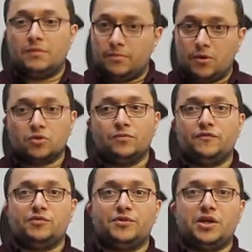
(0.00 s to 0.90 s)
برضه ما
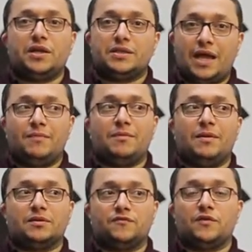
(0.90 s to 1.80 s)
فيش مشاكل اتعامل
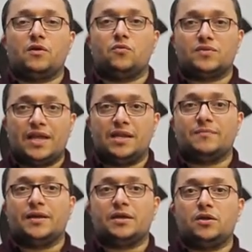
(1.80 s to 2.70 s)
مع طفلك وسلك
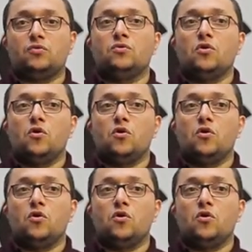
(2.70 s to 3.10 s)
مناخيره